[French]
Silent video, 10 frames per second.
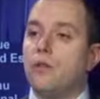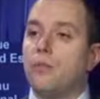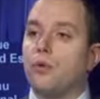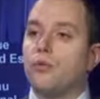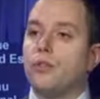
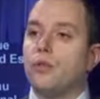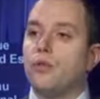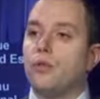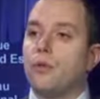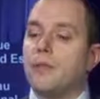produits de,
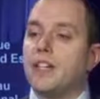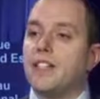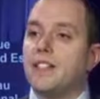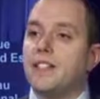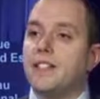de, première
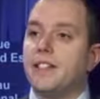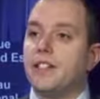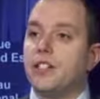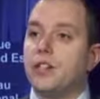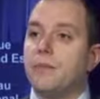nécessité
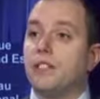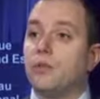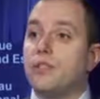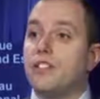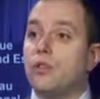n'a jamais été
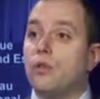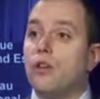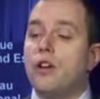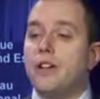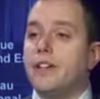aussi haut,
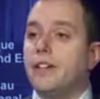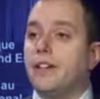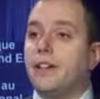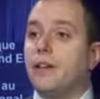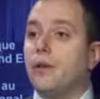il
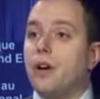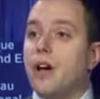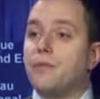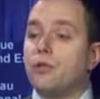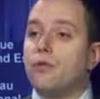était
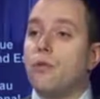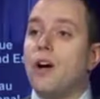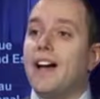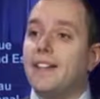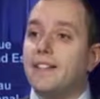absolument
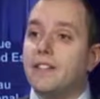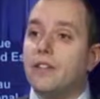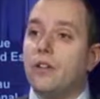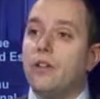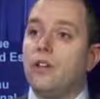
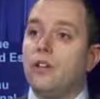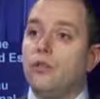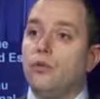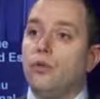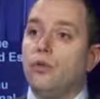indécent
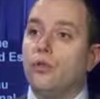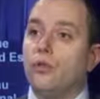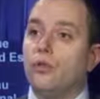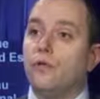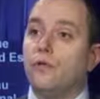de
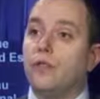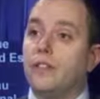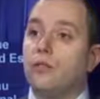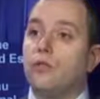euh, voter une